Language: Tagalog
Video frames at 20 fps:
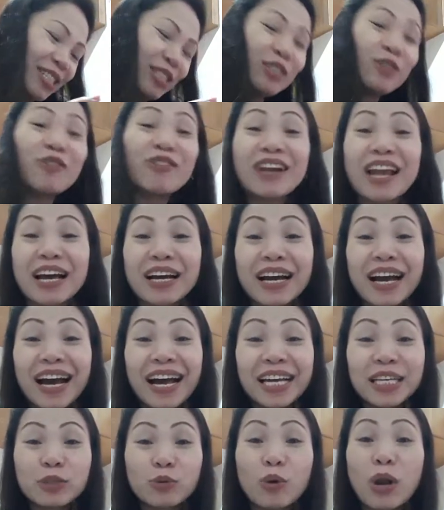Joke lang
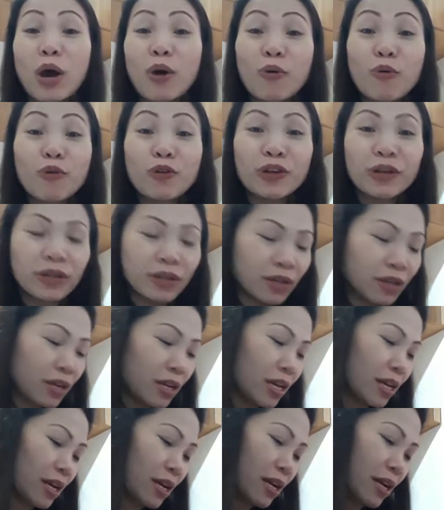guys, wala akong,
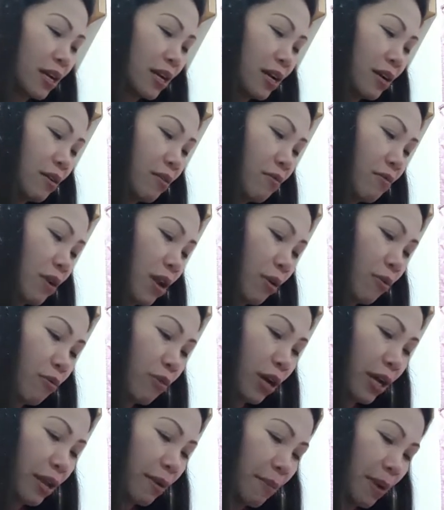wala akong
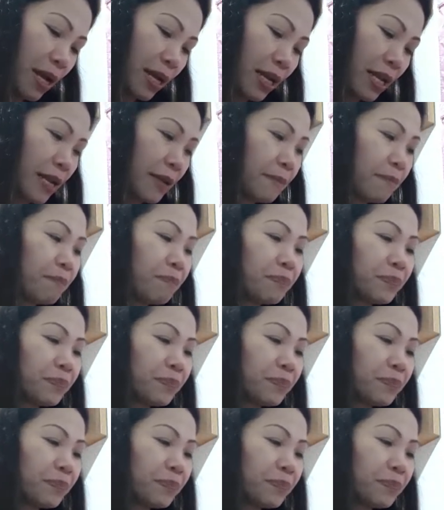kayamanan.